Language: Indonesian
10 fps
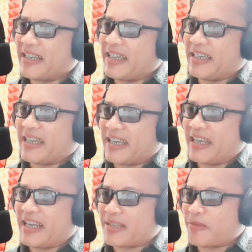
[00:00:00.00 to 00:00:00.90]

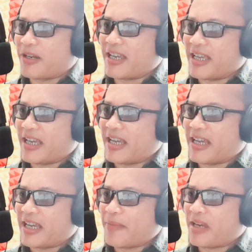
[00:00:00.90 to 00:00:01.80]
Jadi, nah semoga
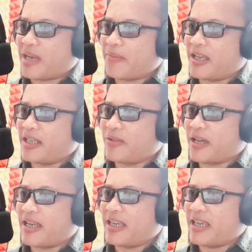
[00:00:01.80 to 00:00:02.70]
ya apa namanya
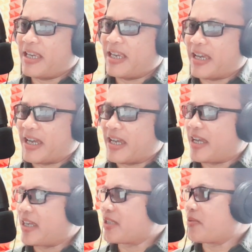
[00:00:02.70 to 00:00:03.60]
juga ini
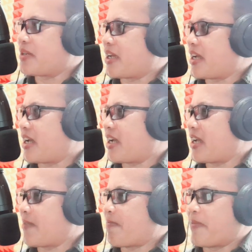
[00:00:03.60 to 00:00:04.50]
yang sudah
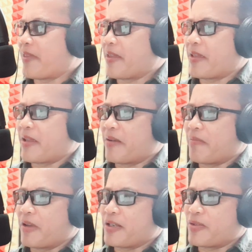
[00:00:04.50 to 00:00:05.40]

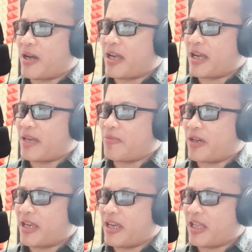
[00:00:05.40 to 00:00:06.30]
berjualan
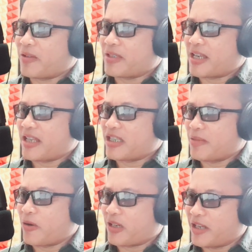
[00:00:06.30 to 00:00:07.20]
mungkin atau sedang
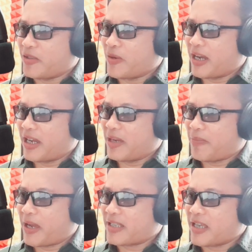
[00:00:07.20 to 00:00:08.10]
sibuknya jualan di
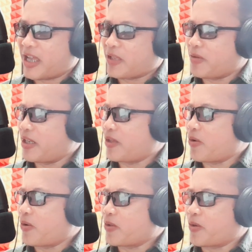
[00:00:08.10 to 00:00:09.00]
pasar atau di
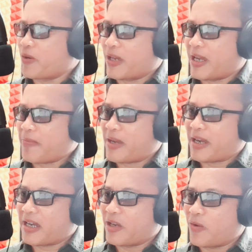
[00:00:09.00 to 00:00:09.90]
toko-toko ya
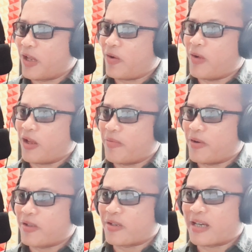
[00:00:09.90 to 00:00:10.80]
bahkan di warung-warung
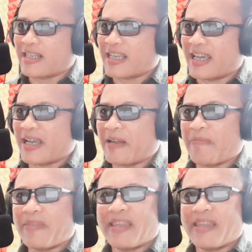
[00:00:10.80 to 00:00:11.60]
pelosok desa ya